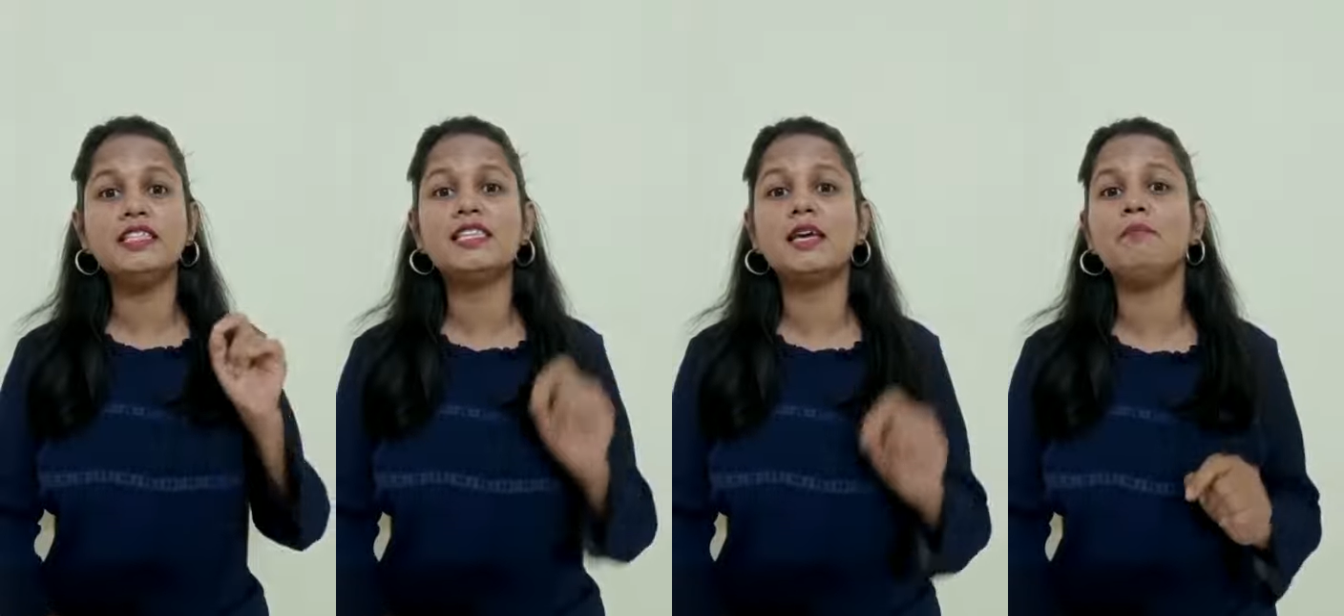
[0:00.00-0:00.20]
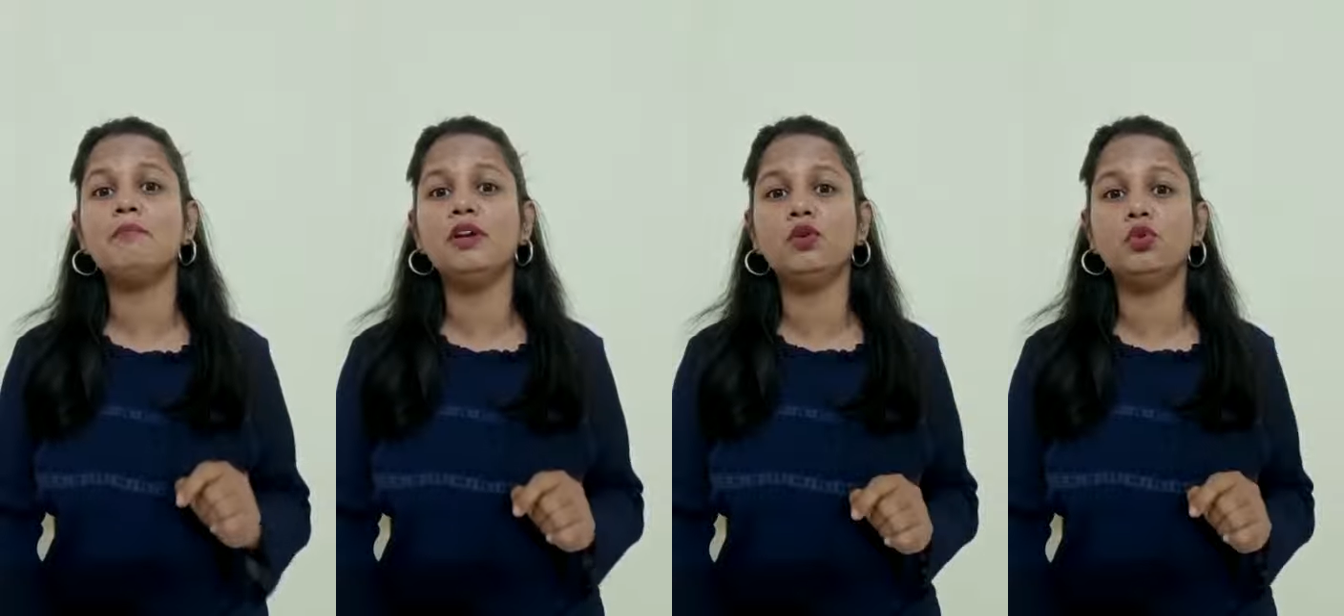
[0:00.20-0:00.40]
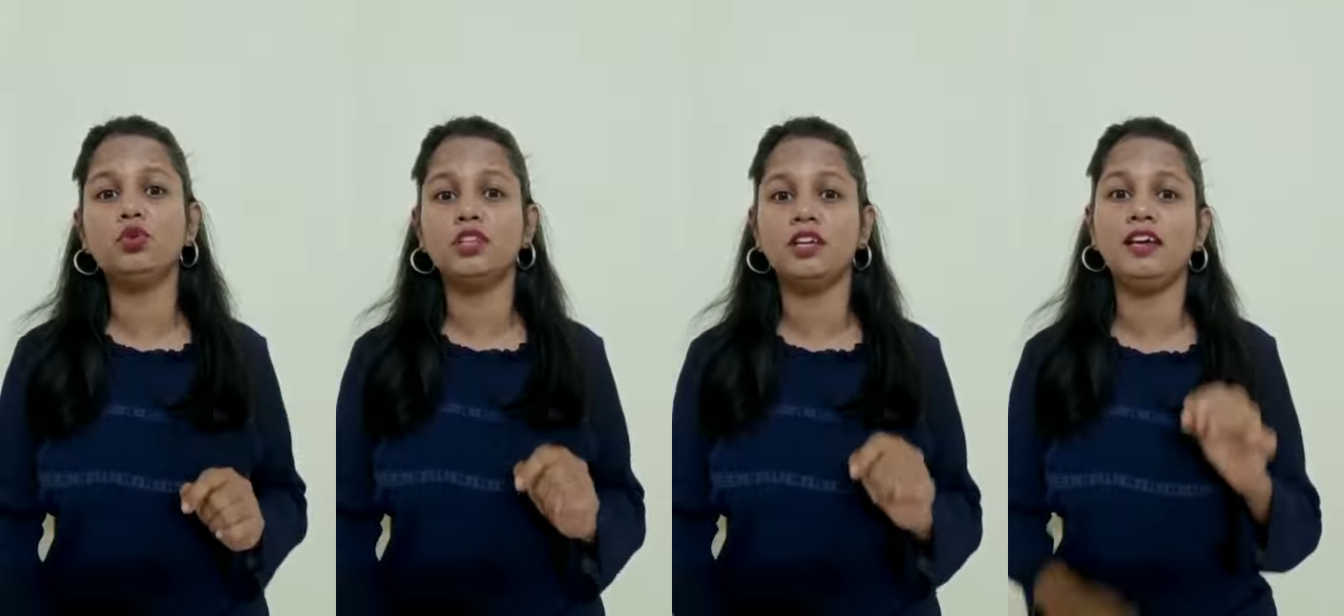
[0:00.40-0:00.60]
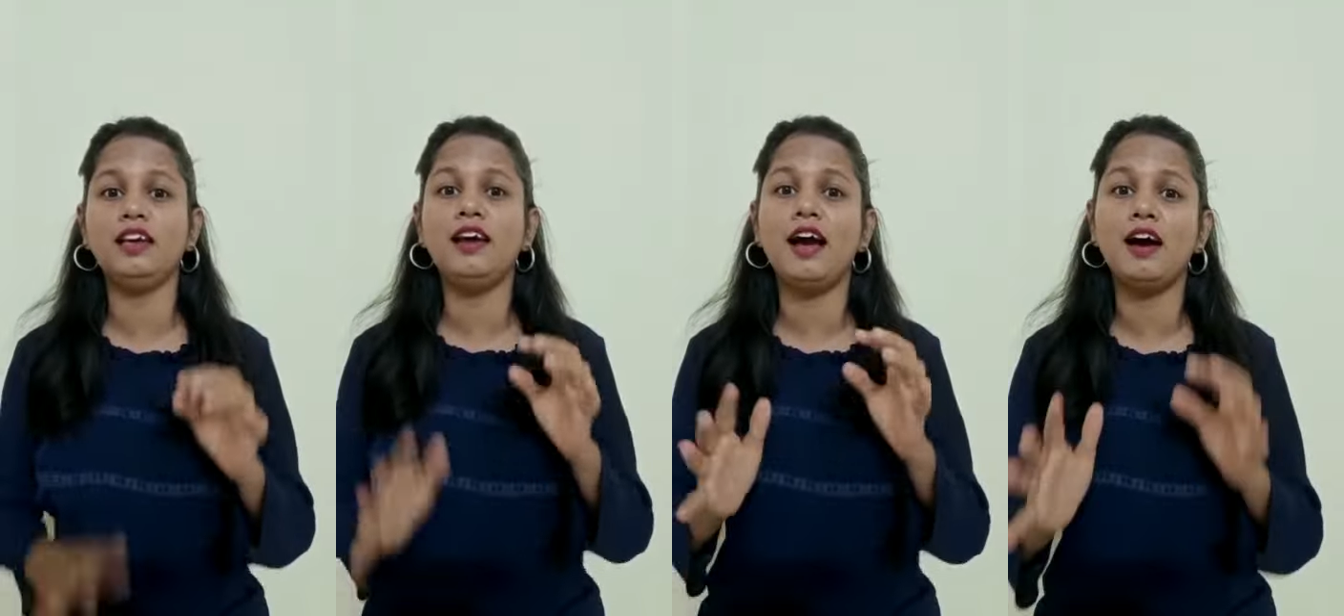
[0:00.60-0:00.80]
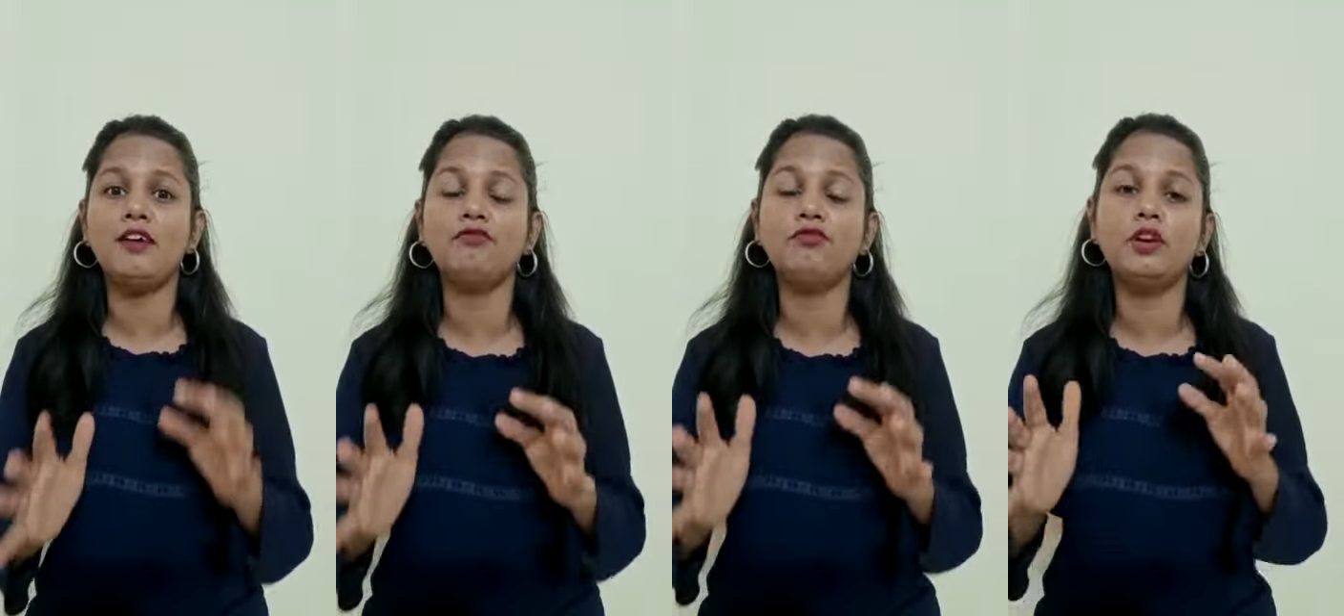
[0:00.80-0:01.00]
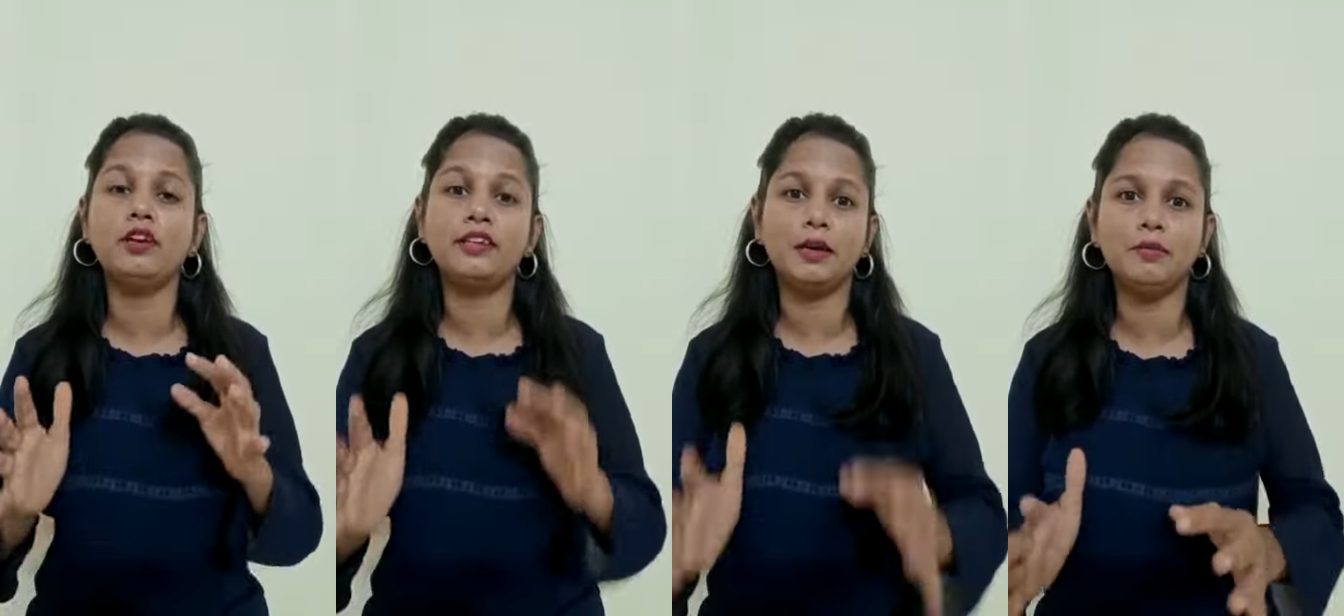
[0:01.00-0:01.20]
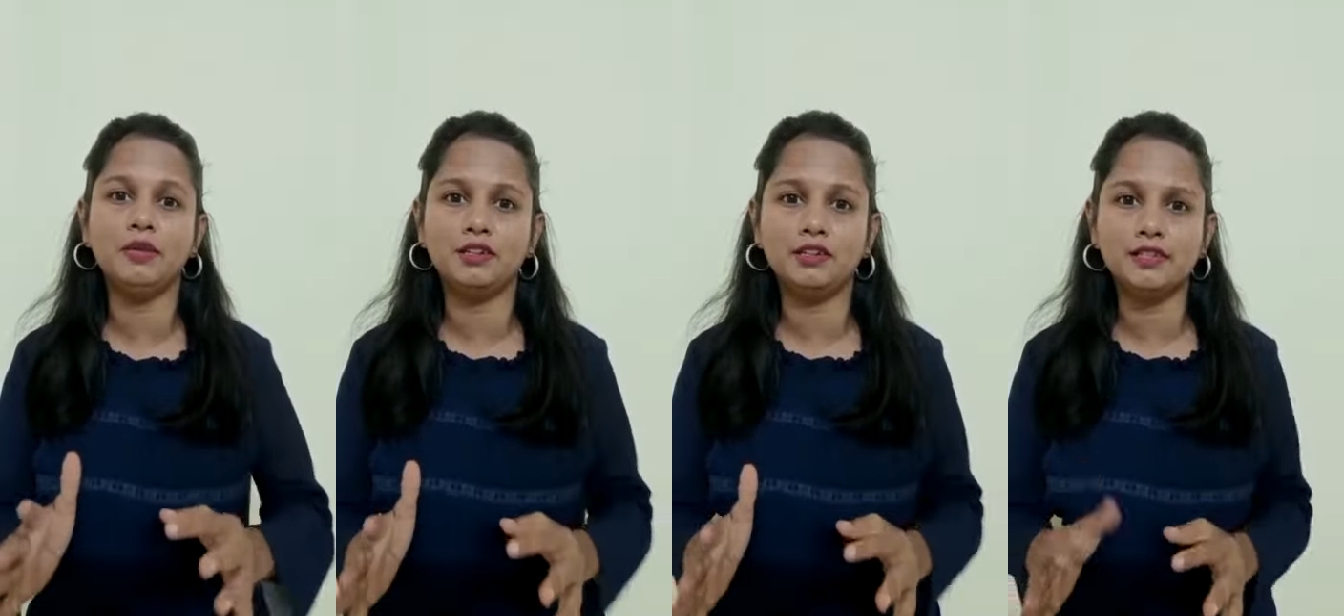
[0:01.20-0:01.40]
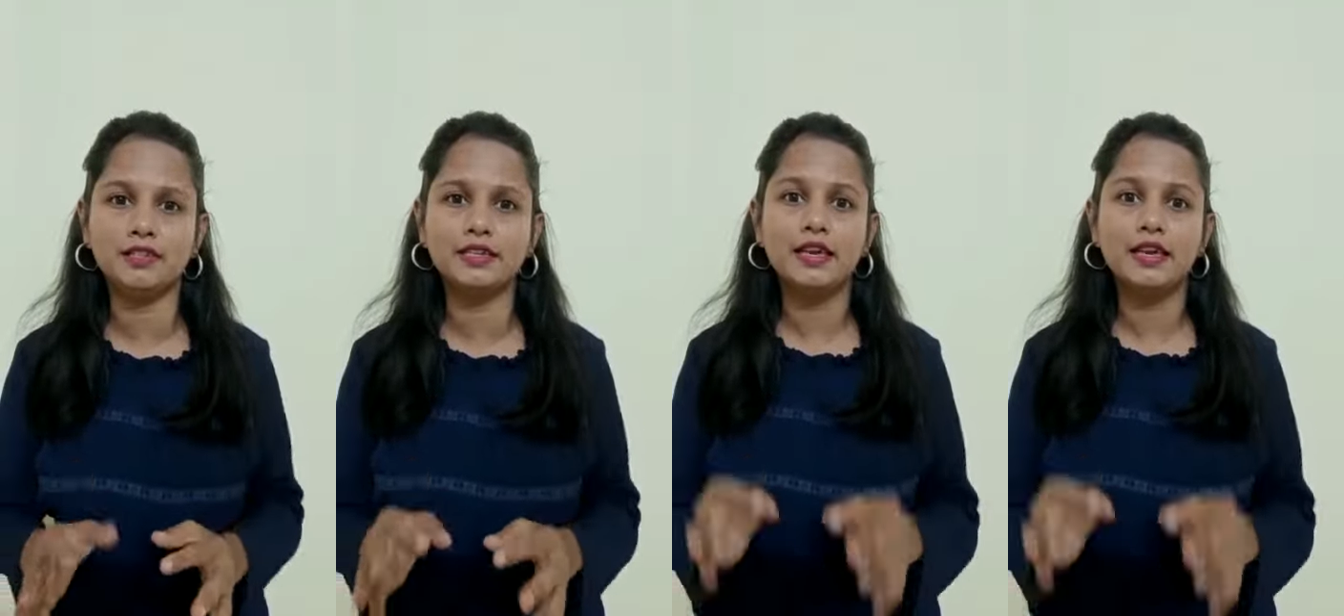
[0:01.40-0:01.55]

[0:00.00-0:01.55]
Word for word: सब में होते हैं हार्मफुल केमिकल्स